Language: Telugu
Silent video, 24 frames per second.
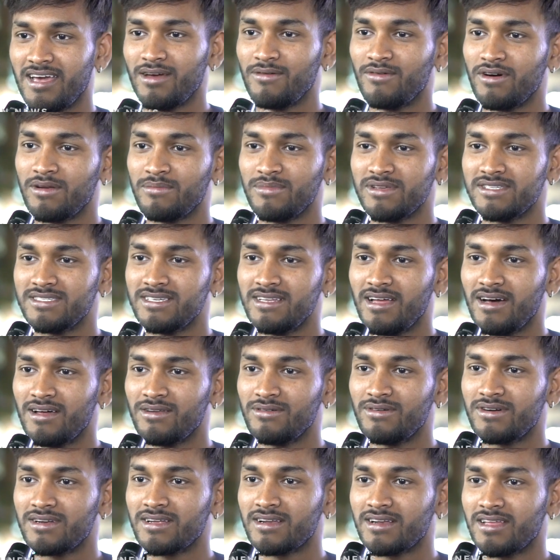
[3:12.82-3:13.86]
ఎవరు బిజీలో
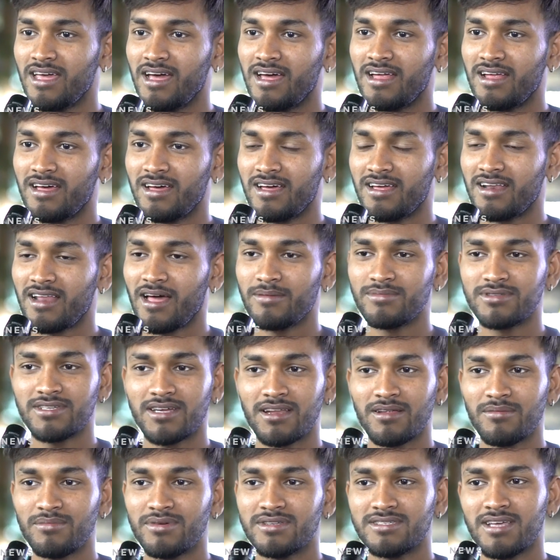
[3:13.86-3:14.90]
వాళ్ళు ఉంటారు రామ్
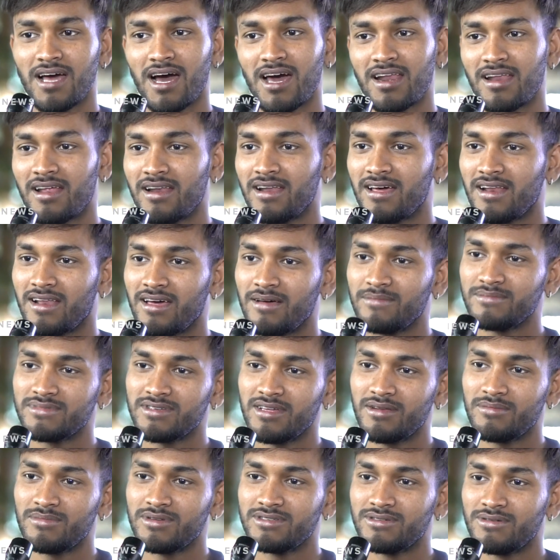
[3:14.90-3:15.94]
చరణ్ బిజీ ఆరు వాళ్ళ రామ్
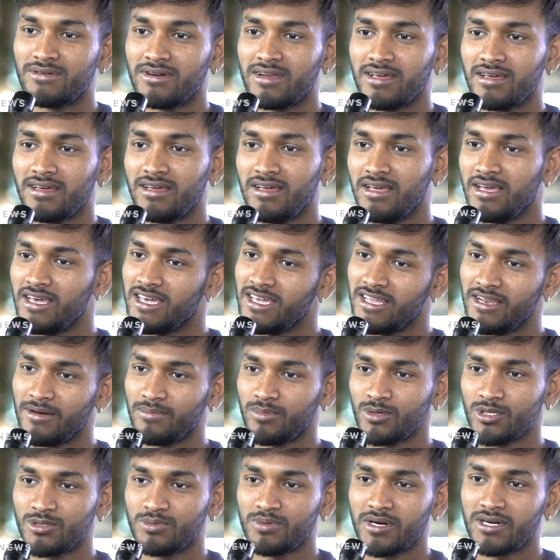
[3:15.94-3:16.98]
చరణ్ బిజీ ఉండే ఈయన
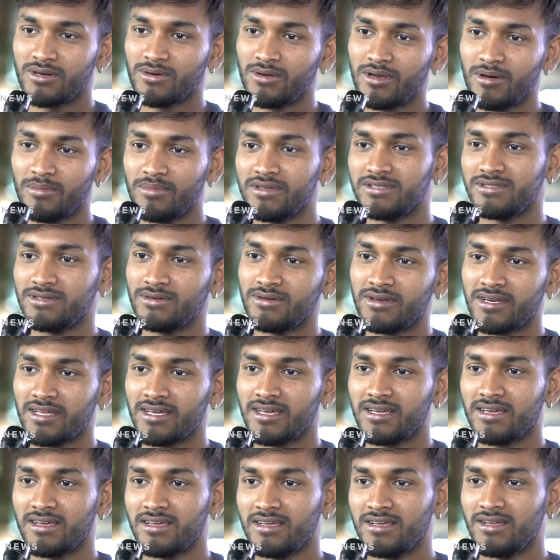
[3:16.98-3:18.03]
పుష్ప టూలో బిజీ
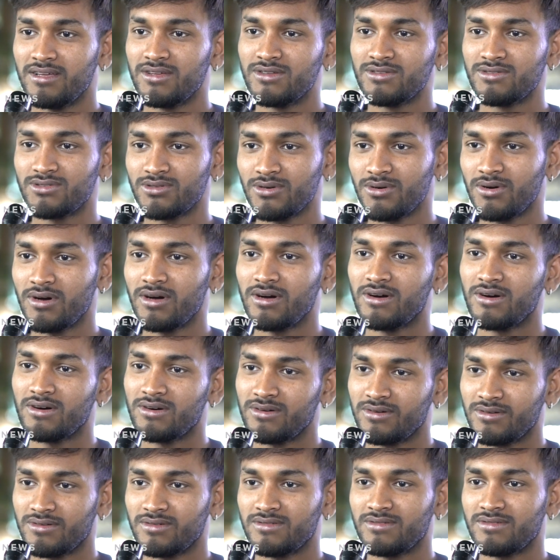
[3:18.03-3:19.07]
ఉండే hmm. సో
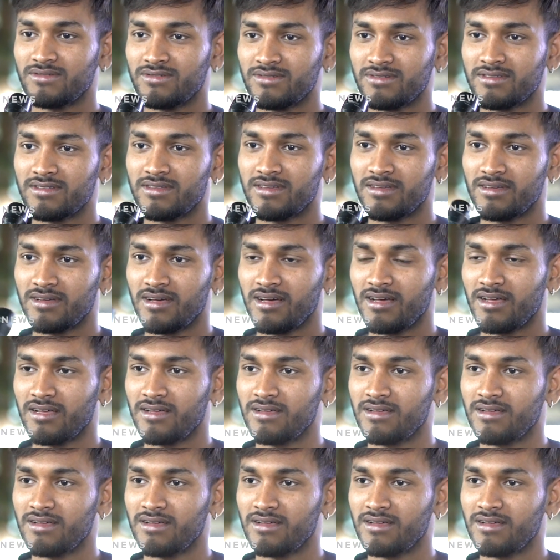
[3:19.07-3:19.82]
ఓకే ఇప్పుడు